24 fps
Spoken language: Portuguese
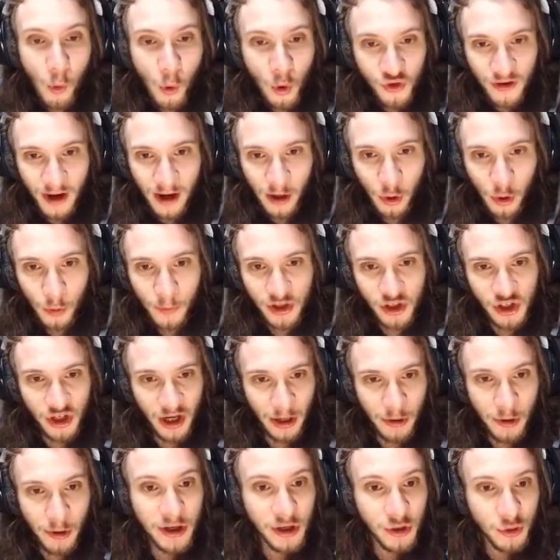os vagalumes. A gente
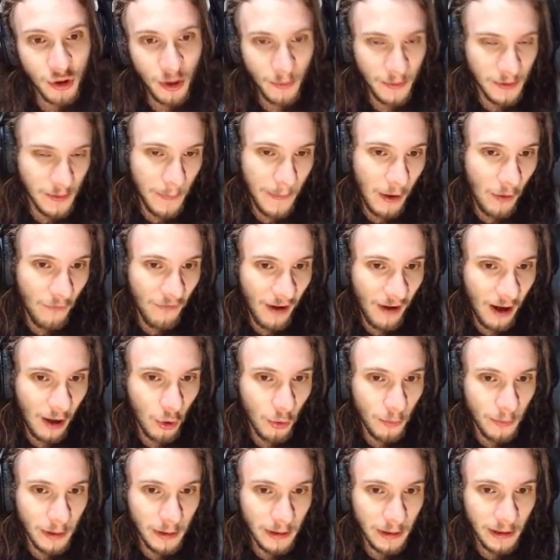caiu aqui justamente pra pegar o
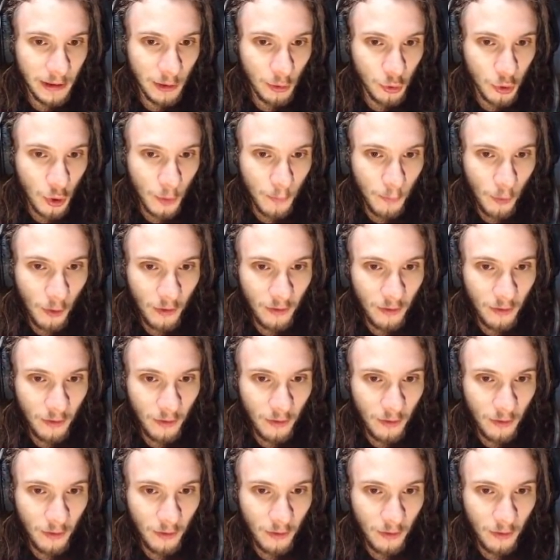vagalume e não dropou